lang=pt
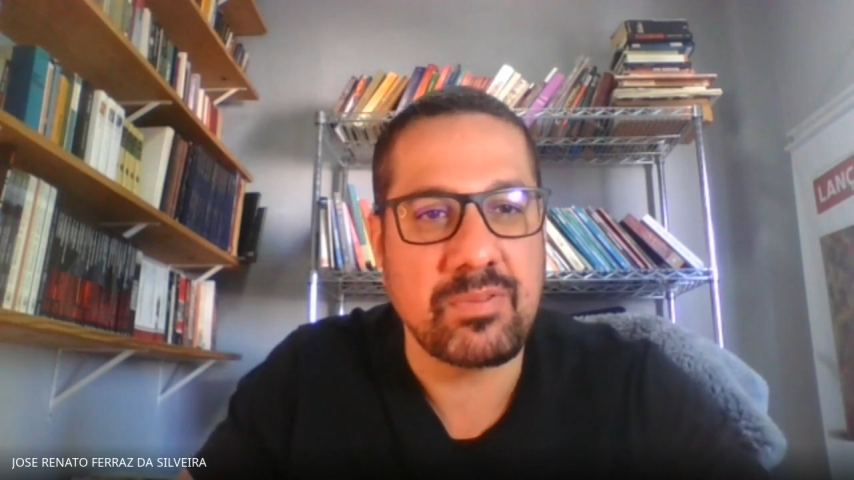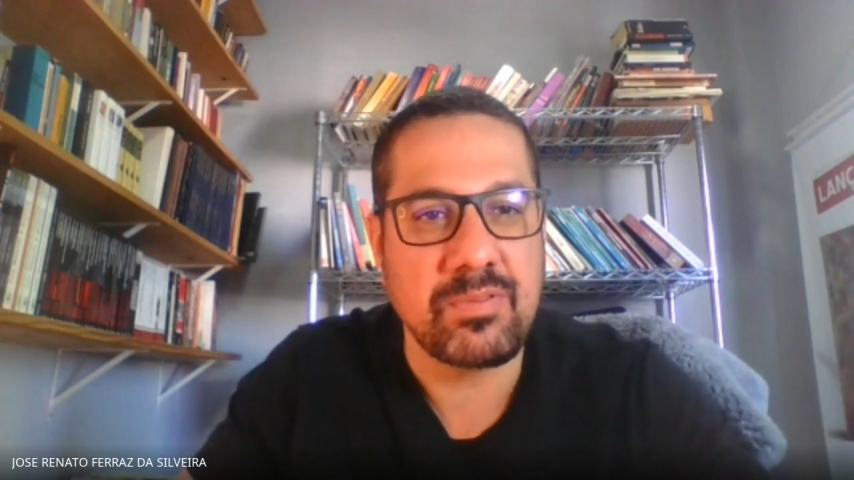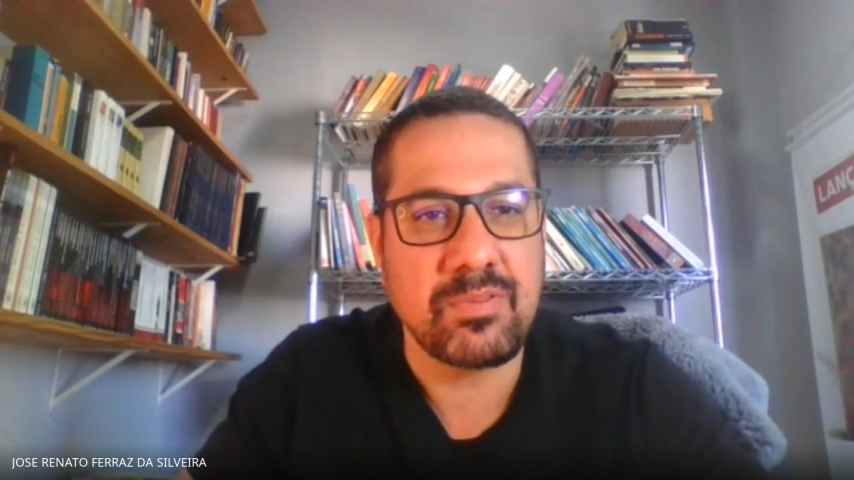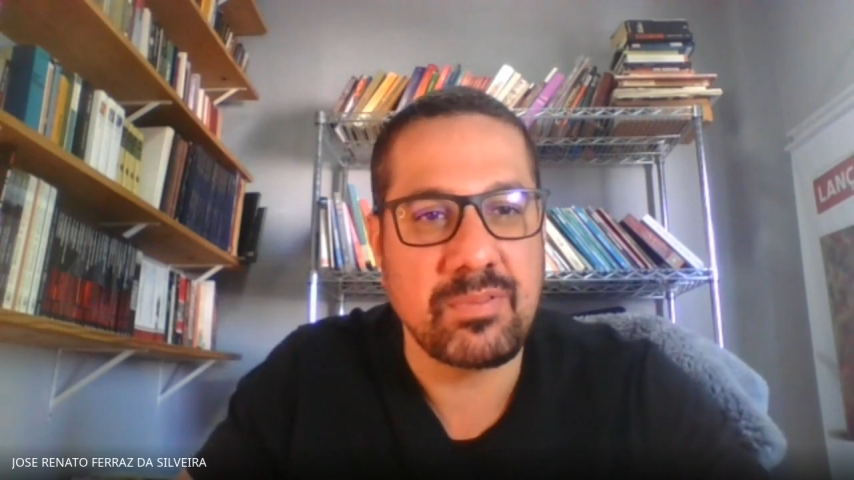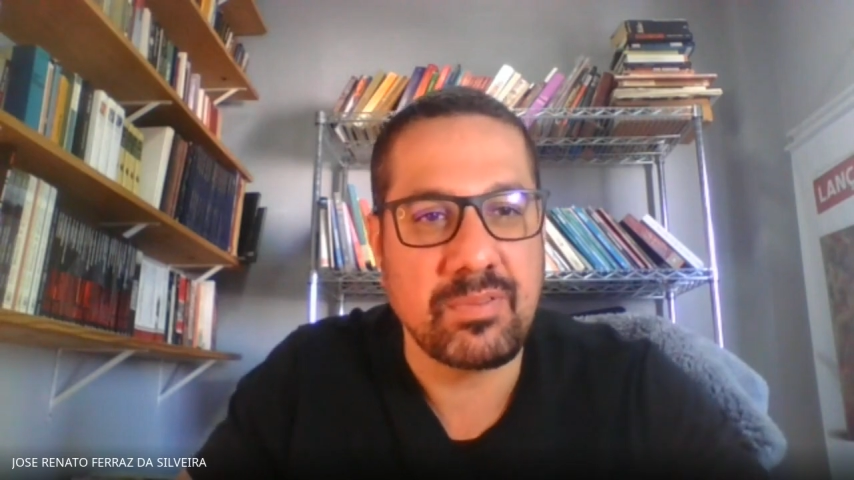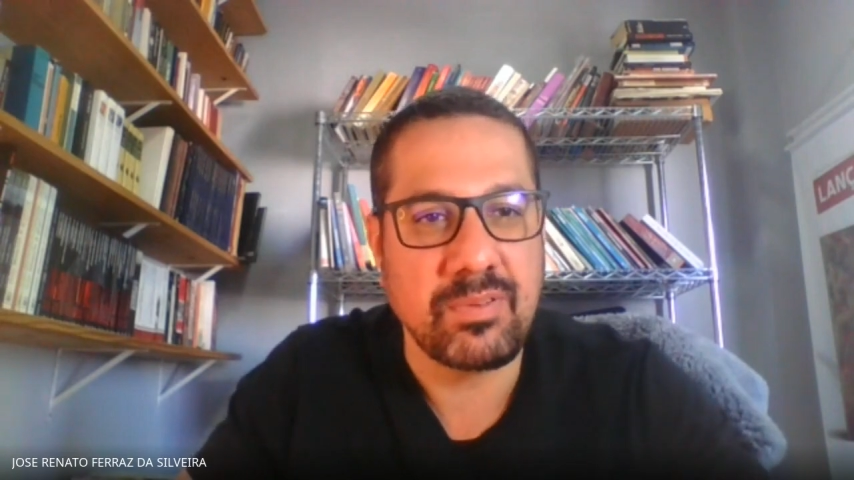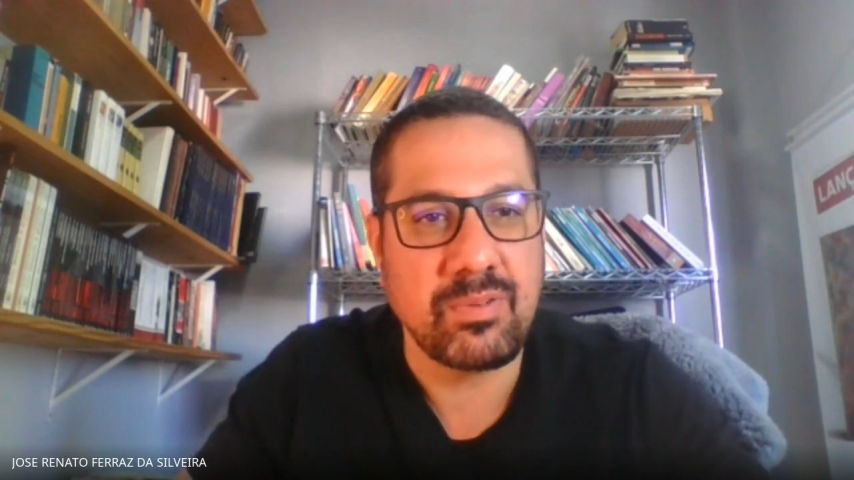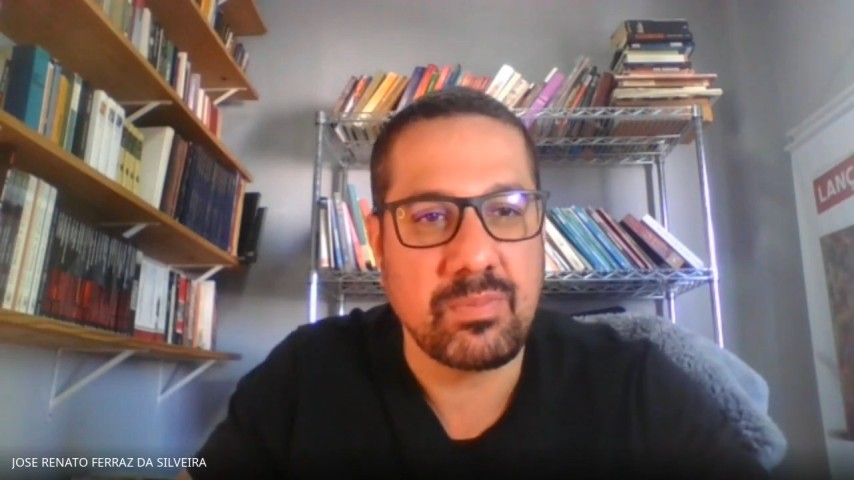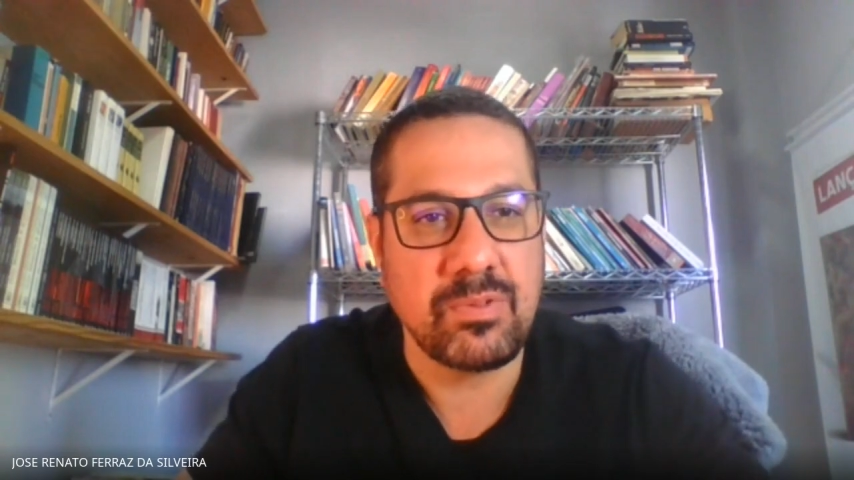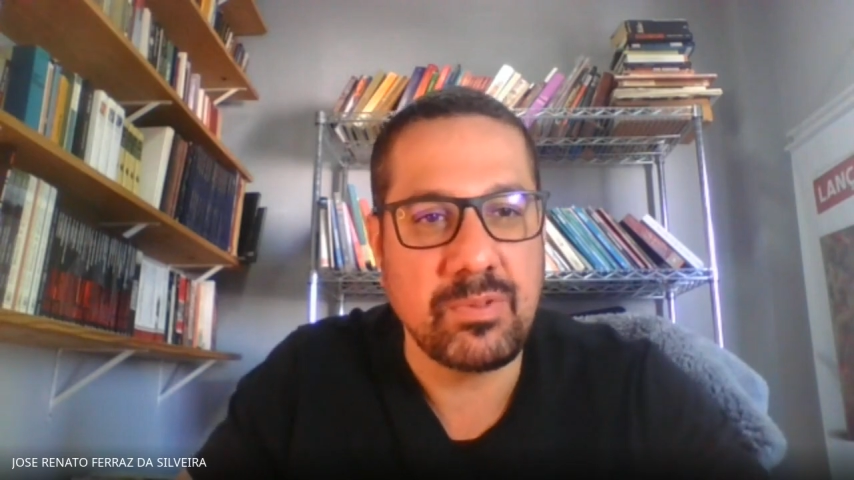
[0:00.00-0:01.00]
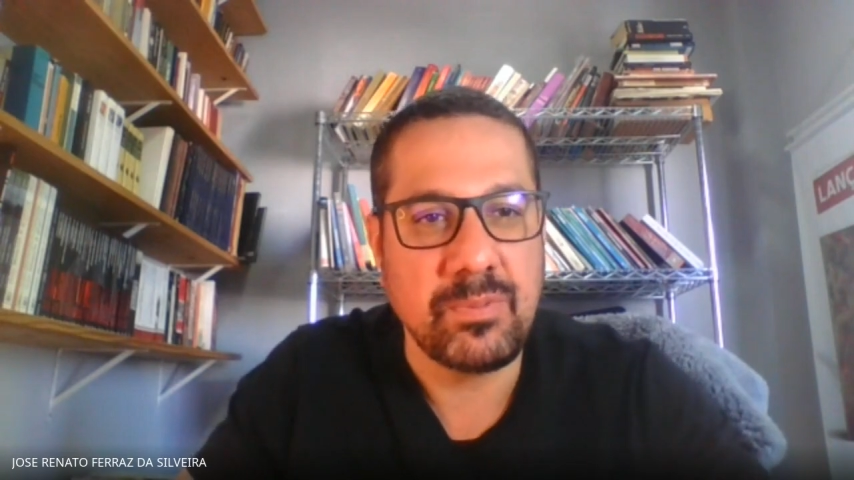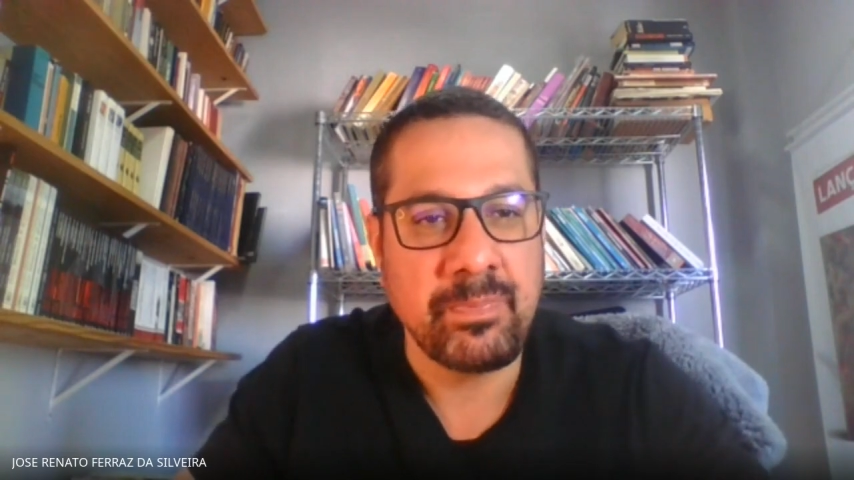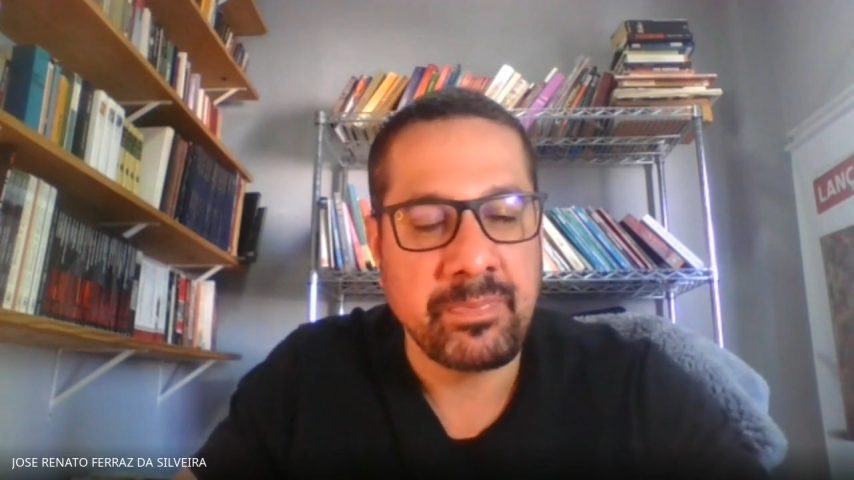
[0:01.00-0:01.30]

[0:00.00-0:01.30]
tudo comum,